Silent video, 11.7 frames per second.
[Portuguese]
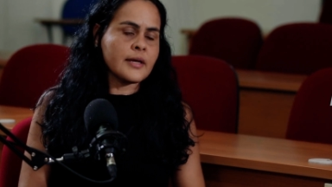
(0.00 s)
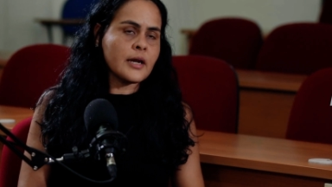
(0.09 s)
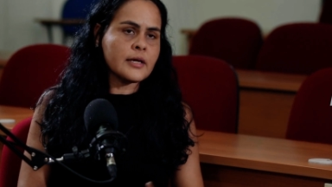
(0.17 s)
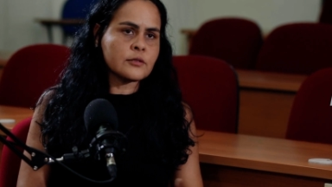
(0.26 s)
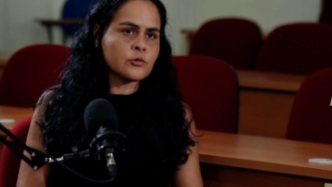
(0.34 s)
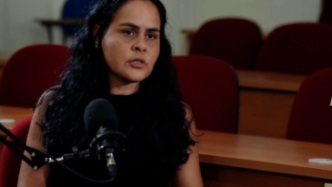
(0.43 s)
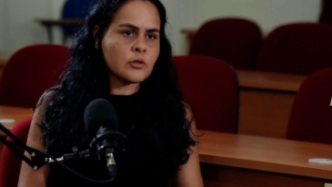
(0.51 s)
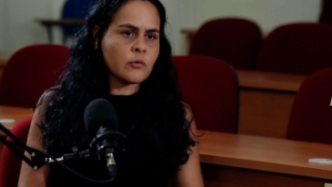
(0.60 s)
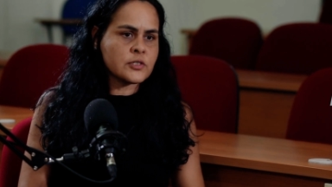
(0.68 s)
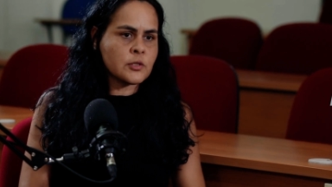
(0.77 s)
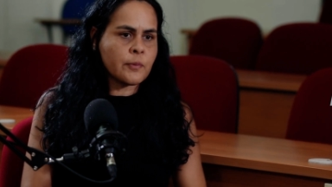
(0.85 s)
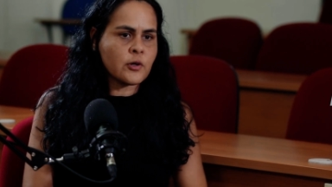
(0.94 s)
E ela entrou então
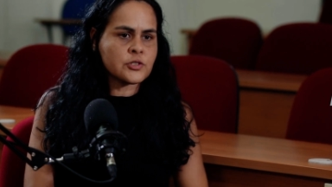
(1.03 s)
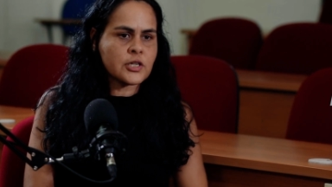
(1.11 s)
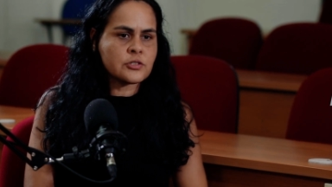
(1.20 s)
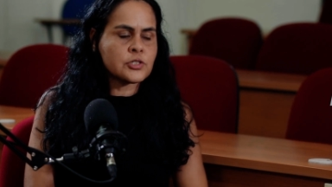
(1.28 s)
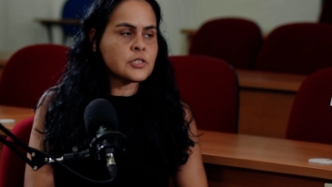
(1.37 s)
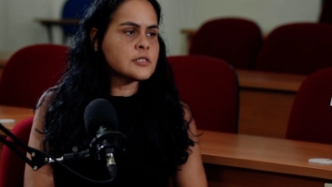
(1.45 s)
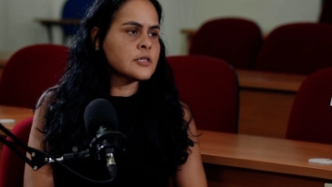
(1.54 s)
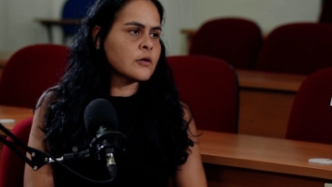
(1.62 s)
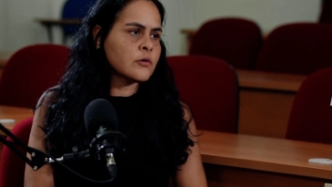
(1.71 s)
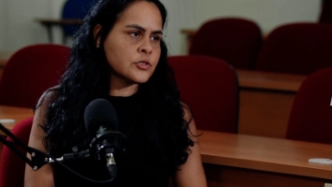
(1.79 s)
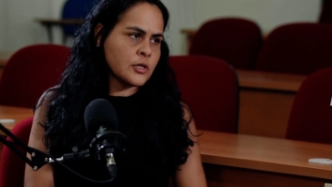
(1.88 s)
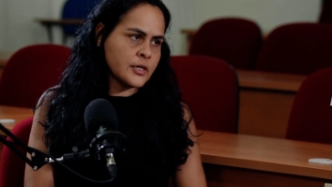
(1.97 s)
com esse projeto de
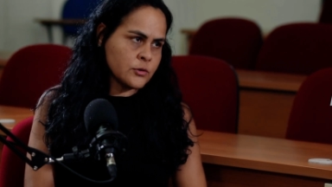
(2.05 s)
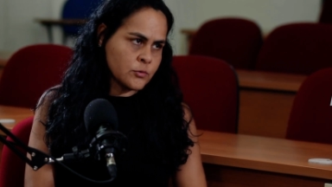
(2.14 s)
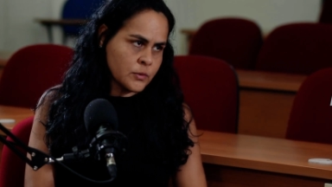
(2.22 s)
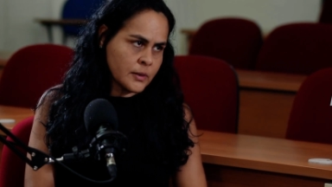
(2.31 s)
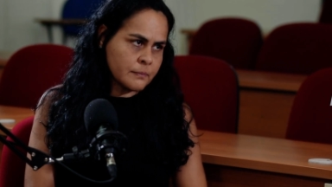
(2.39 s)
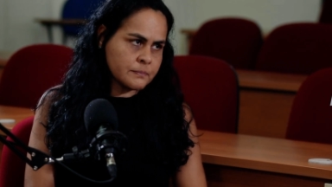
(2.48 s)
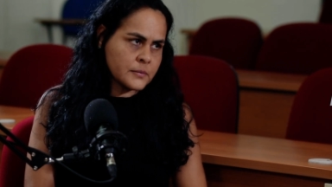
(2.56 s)
círculos de leitura